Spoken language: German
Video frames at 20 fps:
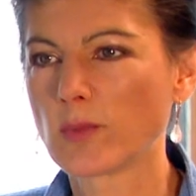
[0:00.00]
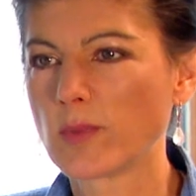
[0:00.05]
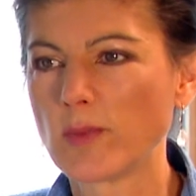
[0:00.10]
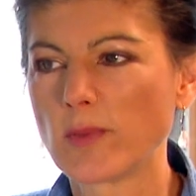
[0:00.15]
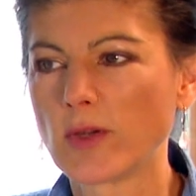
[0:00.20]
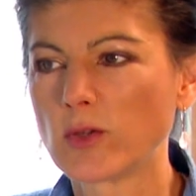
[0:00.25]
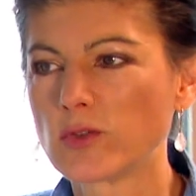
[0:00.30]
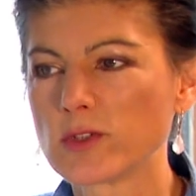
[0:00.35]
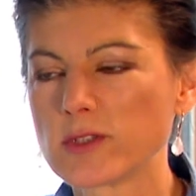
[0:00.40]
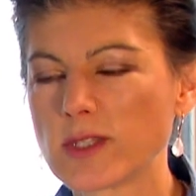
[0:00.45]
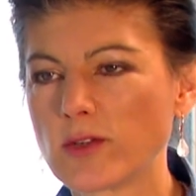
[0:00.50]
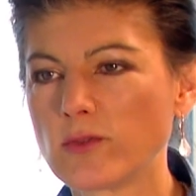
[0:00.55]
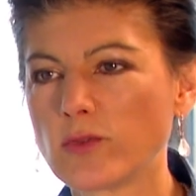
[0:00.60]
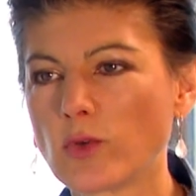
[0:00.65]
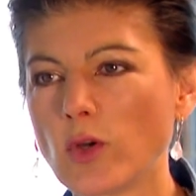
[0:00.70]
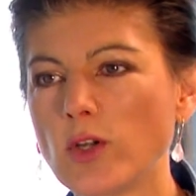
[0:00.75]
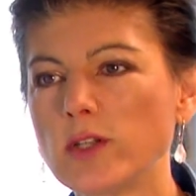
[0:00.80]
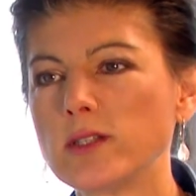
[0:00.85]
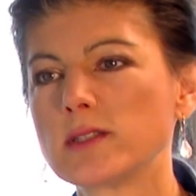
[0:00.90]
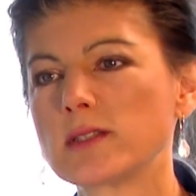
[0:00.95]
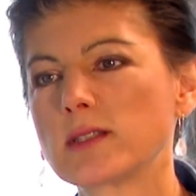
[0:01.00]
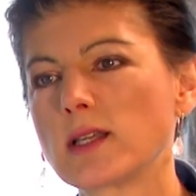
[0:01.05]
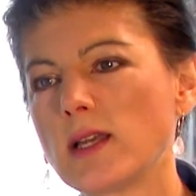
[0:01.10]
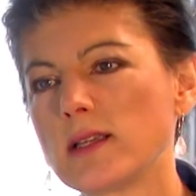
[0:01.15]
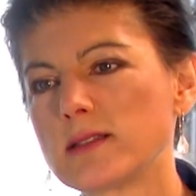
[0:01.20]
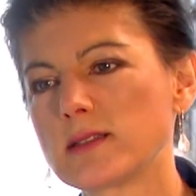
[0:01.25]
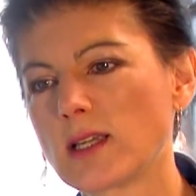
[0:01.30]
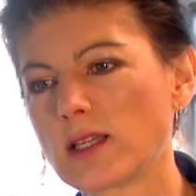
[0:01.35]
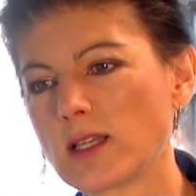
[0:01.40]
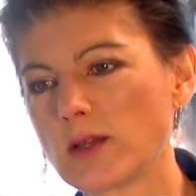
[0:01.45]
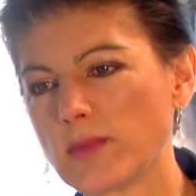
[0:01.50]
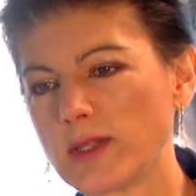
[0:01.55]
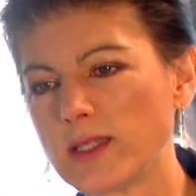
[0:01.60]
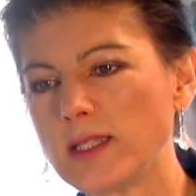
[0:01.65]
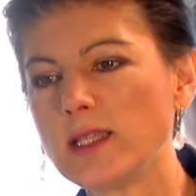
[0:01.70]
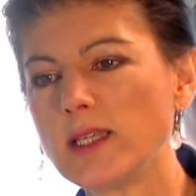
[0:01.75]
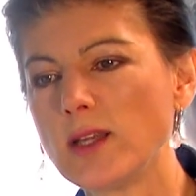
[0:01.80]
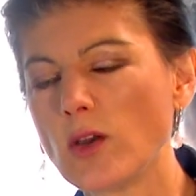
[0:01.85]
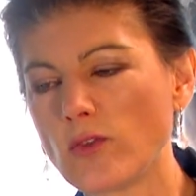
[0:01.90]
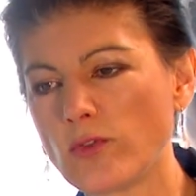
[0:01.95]
ob jemand nur seinen Freundeskreis hat, aber
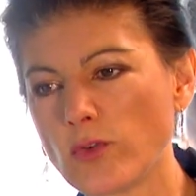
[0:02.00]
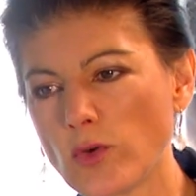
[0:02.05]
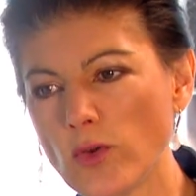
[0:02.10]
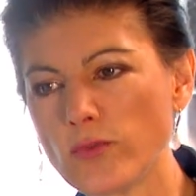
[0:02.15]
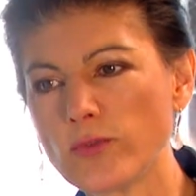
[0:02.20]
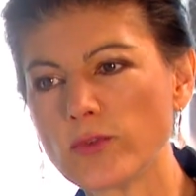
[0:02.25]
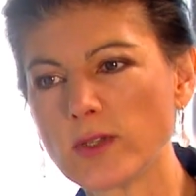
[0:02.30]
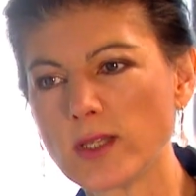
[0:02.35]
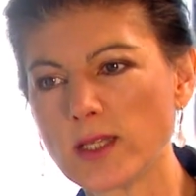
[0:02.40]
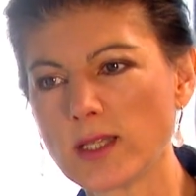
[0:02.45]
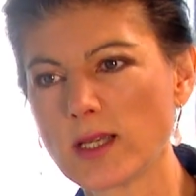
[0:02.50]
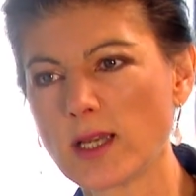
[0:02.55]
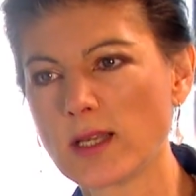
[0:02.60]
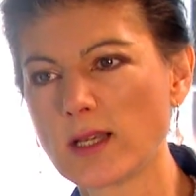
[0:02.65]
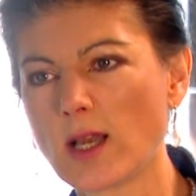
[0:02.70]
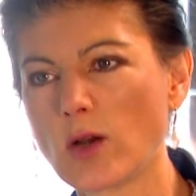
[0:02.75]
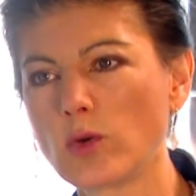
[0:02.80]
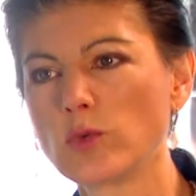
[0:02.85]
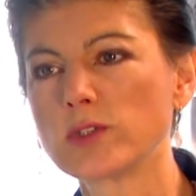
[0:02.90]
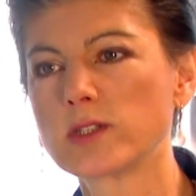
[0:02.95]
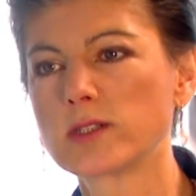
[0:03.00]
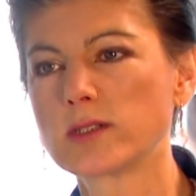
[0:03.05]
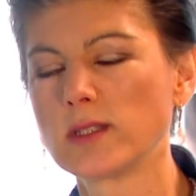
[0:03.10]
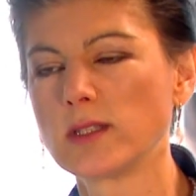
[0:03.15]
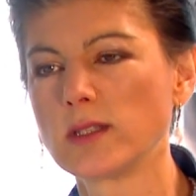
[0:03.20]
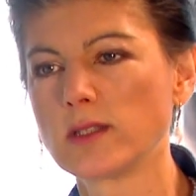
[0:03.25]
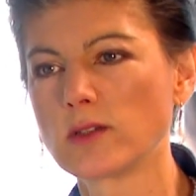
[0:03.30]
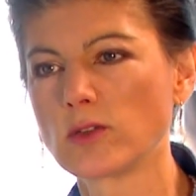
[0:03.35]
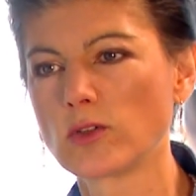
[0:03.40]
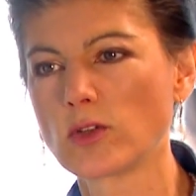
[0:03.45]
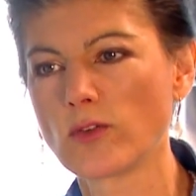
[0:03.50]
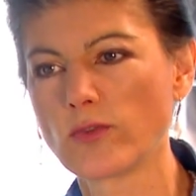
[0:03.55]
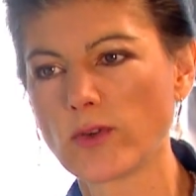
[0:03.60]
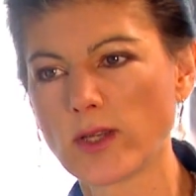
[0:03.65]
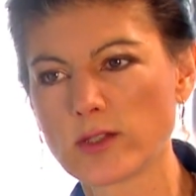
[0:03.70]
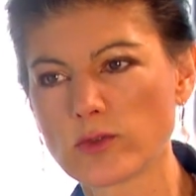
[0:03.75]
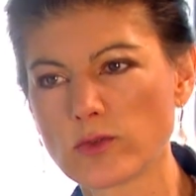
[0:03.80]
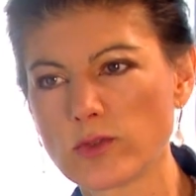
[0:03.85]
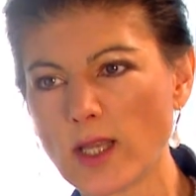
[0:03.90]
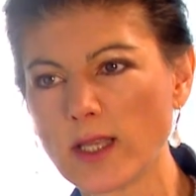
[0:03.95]
die, die auf Öffentlichkeit aus sind und auf
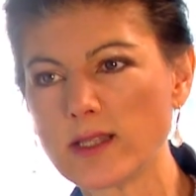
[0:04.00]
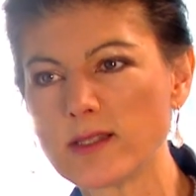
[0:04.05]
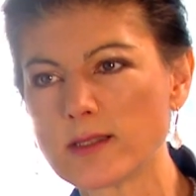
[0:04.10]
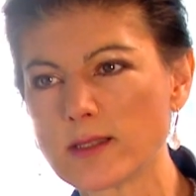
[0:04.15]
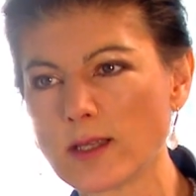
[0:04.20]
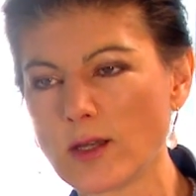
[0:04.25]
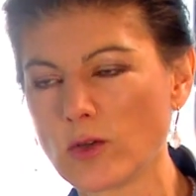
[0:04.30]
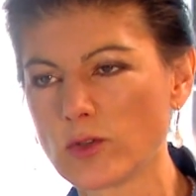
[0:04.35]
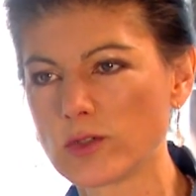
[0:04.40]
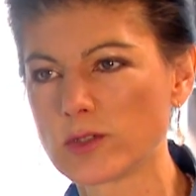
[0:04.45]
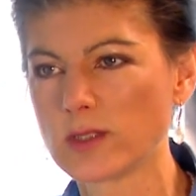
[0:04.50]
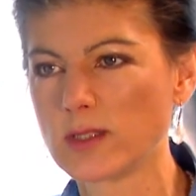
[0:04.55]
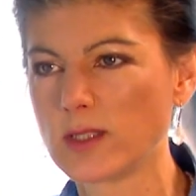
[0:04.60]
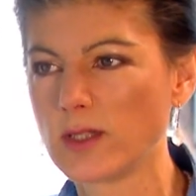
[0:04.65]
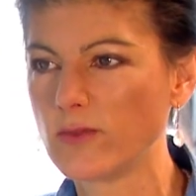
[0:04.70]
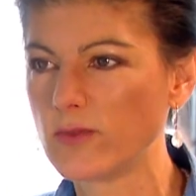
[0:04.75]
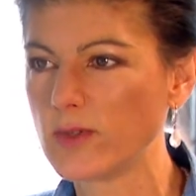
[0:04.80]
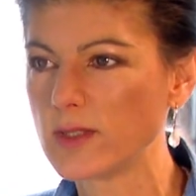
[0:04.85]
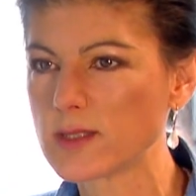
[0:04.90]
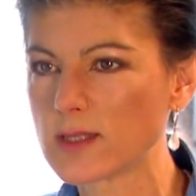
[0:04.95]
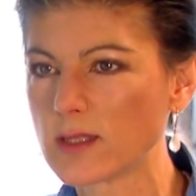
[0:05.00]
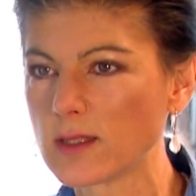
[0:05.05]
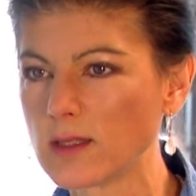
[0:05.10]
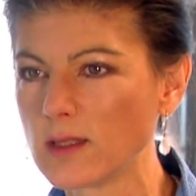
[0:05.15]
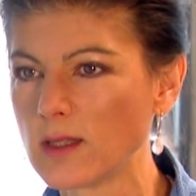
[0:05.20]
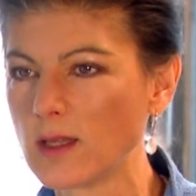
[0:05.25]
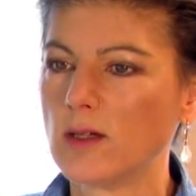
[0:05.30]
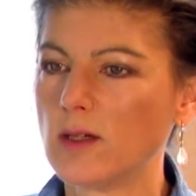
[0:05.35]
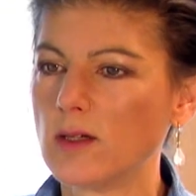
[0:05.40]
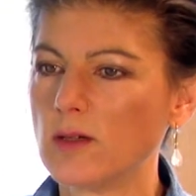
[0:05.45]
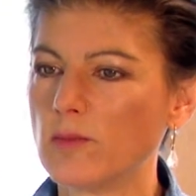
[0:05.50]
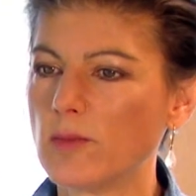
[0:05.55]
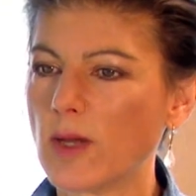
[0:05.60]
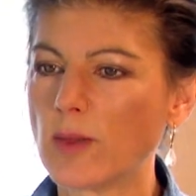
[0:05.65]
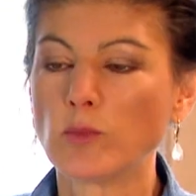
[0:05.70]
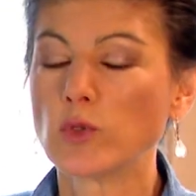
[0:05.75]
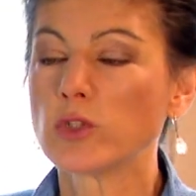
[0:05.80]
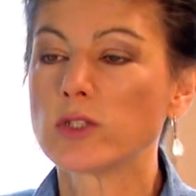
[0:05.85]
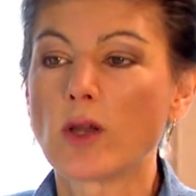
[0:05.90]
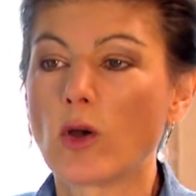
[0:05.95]
Resonanz aus sind, die wissen,
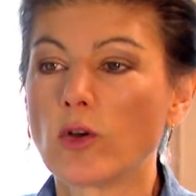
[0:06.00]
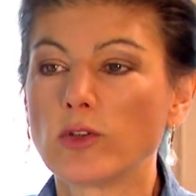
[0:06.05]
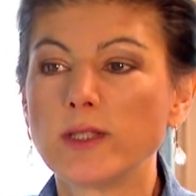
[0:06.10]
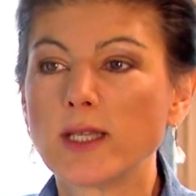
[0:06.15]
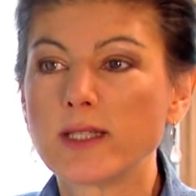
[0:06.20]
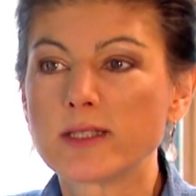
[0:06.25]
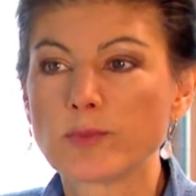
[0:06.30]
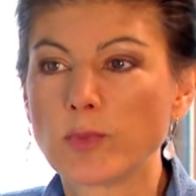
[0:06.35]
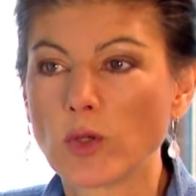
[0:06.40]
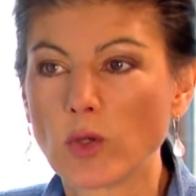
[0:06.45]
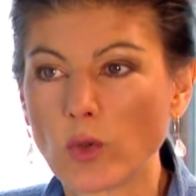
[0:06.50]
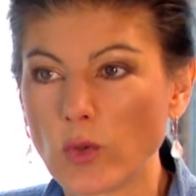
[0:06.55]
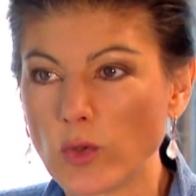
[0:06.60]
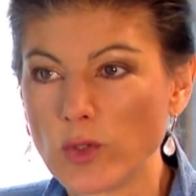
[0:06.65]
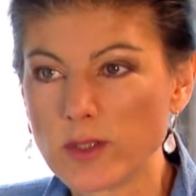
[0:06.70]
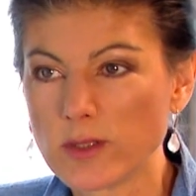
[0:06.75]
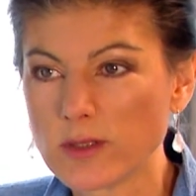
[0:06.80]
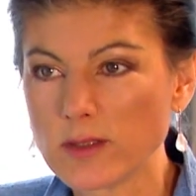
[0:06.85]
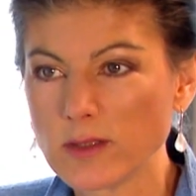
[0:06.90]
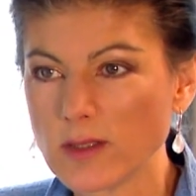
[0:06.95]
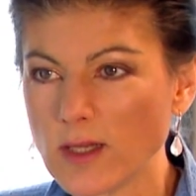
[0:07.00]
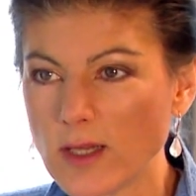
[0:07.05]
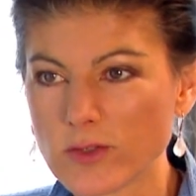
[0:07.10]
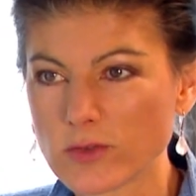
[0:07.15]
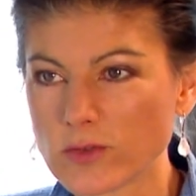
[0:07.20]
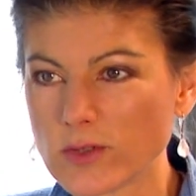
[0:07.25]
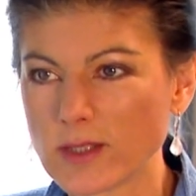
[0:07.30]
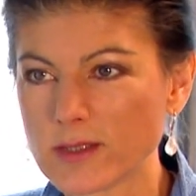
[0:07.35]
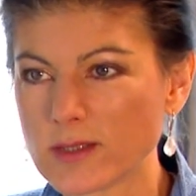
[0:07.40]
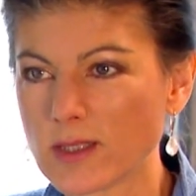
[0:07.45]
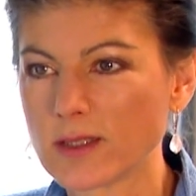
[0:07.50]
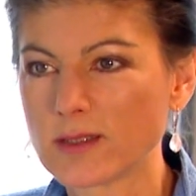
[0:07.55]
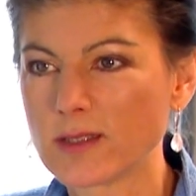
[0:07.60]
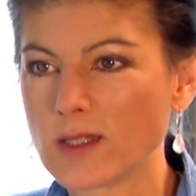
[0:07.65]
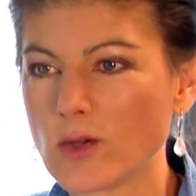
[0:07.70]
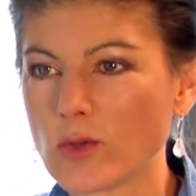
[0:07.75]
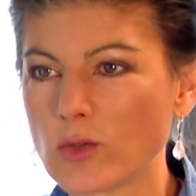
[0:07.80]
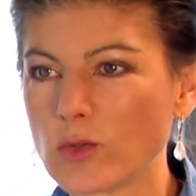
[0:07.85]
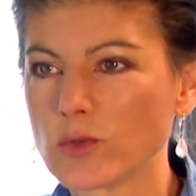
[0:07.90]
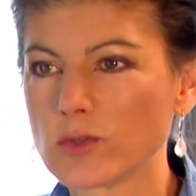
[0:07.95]
man muss auch nichts begründen. Also das hat
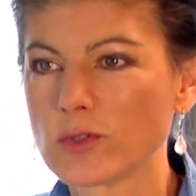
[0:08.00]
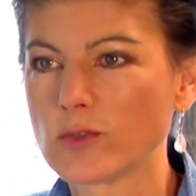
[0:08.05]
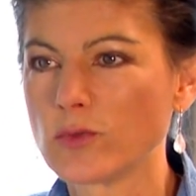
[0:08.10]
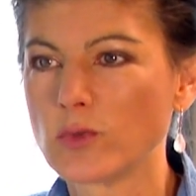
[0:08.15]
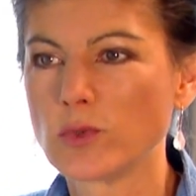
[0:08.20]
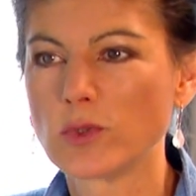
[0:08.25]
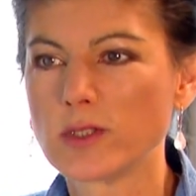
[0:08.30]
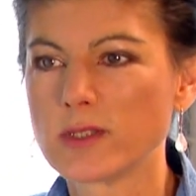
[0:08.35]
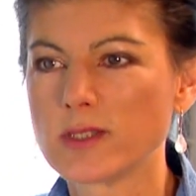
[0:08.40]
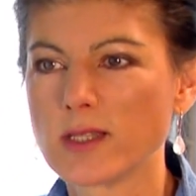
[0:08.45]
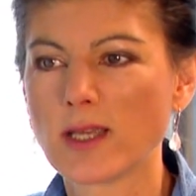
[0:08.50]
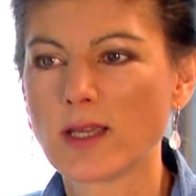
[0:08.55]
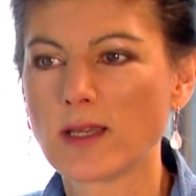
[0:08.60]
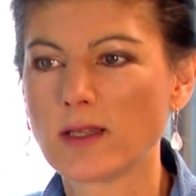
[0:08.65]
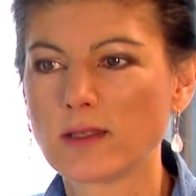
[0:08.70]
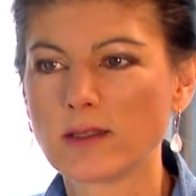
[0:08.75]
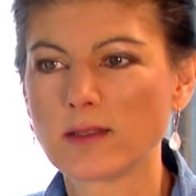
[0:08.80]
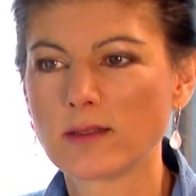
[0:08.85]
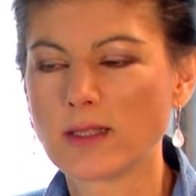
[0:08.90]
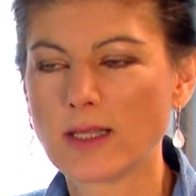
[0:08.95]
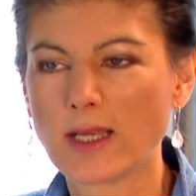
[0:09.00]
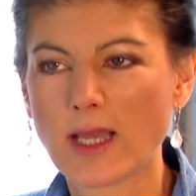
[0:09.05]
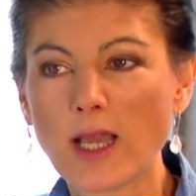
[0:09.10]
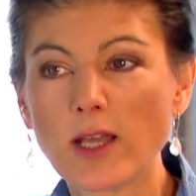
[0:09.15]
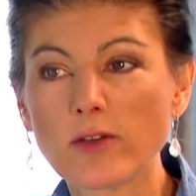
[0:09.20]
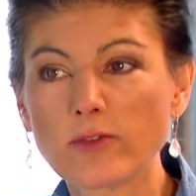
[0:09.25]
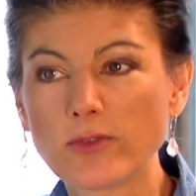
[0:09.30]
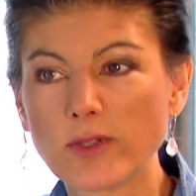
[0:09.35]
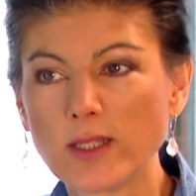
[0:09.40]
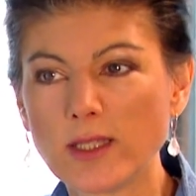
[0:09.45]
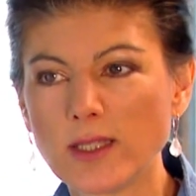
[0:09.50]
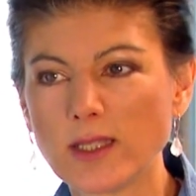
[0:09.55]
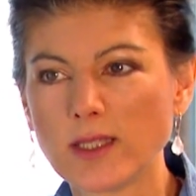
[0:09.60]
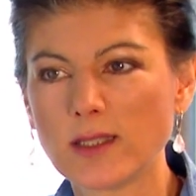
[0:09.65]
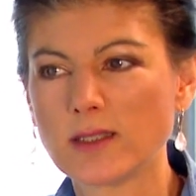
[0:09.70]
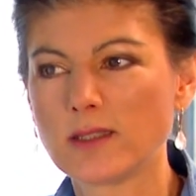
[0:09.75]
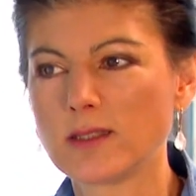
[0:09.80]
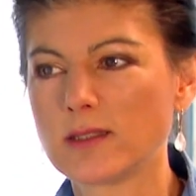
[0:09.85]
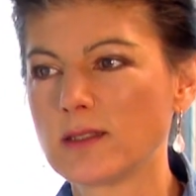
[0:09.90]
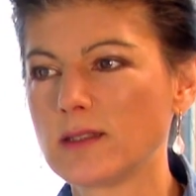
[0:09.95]
ja auch Josef Vogel sehr klar, finde
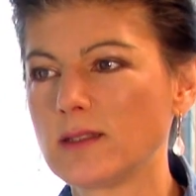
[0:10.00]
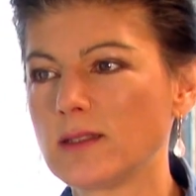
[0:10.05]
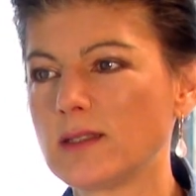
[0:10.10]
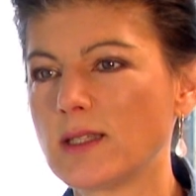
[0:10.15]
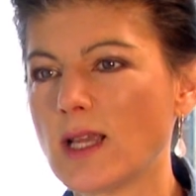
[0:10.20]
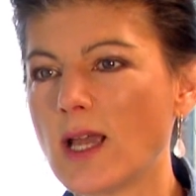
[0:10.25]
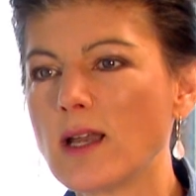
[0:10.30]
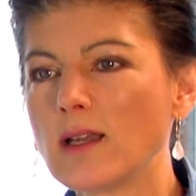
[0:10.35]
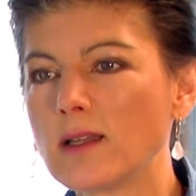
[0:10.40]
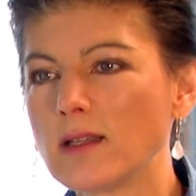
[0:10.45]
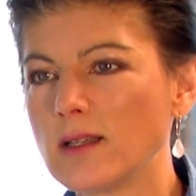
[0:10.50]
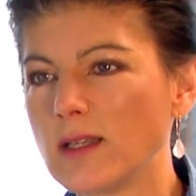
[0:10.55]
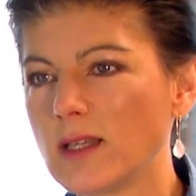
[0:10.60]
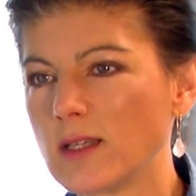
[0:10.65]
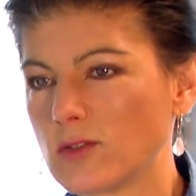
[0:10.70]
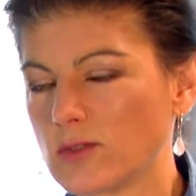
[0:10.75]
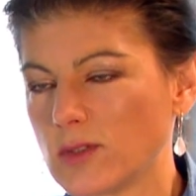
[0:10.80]
ich, äh, dargelegt.